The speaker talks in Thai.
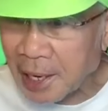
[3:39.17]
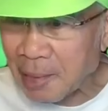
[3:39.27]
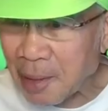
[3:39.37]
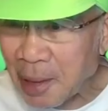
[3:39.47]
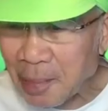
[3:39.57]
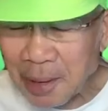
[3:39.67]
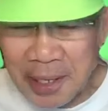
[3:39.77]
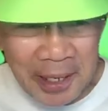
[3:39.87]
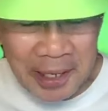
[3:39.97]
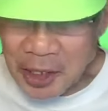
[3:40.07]
ครับ ไม่
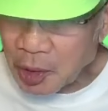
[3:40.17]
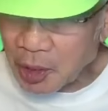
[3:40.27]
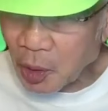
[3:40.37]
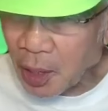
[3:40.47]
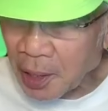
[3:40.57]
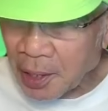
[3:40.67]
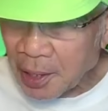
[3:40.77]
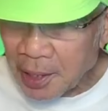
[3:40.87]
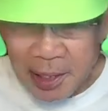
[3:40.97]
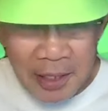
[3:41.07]
ใช่เงินส่วนตัว
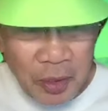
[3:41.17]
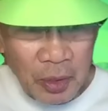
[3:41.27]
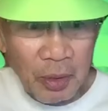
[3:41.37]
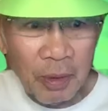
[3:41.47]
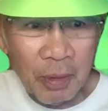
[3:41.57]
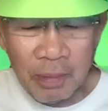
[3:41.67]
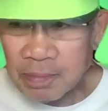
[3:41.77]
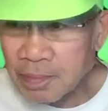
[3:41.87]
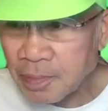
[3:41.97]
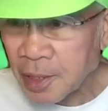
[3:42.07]
เงินส่วนตัวผม
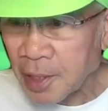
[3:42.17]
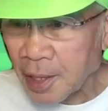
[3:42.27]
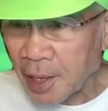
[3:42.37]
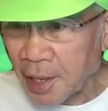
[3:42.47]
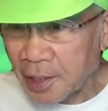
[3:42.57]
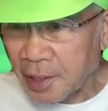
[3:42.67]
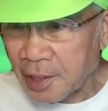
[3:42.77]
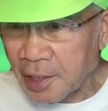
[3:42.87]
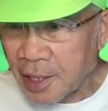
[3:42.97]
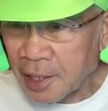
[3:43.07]
ก็
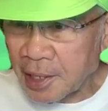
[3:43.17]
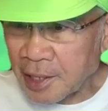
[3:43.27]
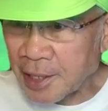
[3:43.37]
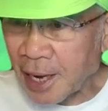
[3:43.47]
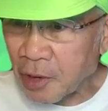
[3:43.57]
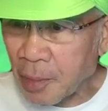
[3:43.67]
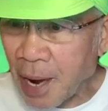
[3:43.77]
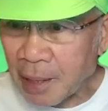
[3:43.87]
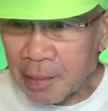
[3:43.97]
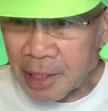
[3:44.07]
คือได้เงินเดือนแสนกว่า
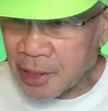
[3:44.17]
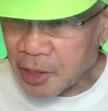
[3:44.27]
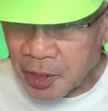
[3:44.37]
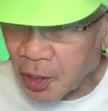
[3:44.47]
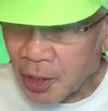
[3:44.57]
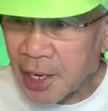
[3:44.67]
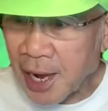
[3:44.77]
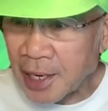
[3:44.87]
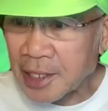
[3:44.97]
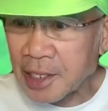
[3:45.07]
บาทเหมือนสสทั้งห
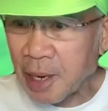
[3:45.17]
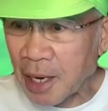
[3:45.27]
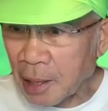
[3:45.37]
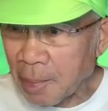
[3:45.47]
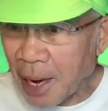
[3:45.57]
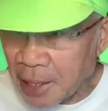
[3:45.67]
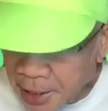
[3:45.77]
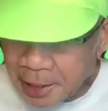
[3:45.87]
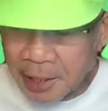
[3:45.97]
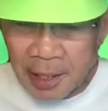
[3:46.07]
ลายในสมัยนั้น8 เดื
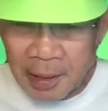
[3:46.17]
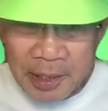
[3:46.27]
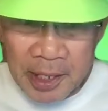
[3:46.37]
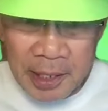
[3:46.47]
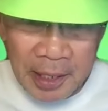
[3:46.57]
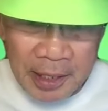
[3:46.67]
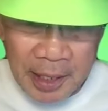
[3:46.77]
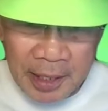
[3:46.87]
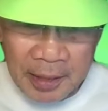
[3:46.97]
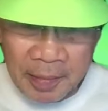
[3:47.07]
อนนะครับคือใช้เงิน
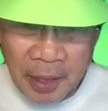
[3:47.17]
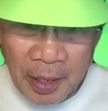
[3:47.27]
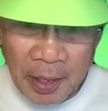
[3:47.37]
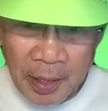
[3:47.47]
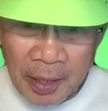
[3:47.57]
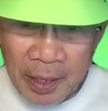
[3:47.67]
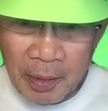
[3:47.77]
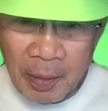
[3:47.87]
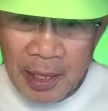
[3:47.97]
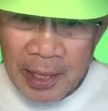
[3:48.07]
ท่านคือ
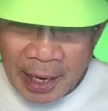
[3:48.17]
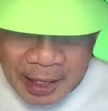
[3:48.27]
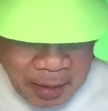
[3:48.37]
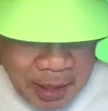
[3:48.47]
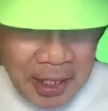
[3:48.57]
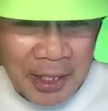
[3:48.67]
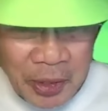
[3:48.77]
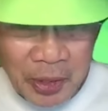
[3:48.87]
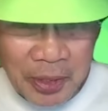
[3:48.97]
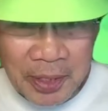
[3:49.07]
ผมได้ตังค์จากประชาช
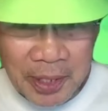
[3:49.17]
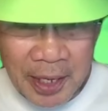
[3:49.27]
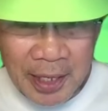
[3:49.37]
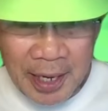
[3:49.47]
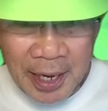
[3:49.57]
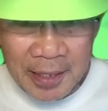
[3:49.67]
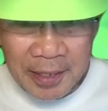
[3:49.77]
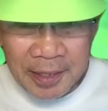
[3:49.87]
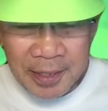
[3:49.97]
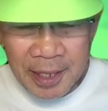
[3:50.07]
นเดือนละแสน
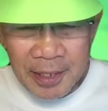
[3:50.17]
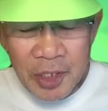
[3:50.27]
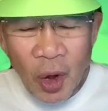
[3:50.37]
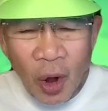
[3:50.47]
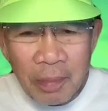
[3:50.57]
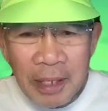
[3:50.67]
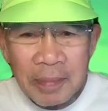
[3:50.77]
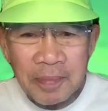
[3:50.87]
แสนสองมั้ง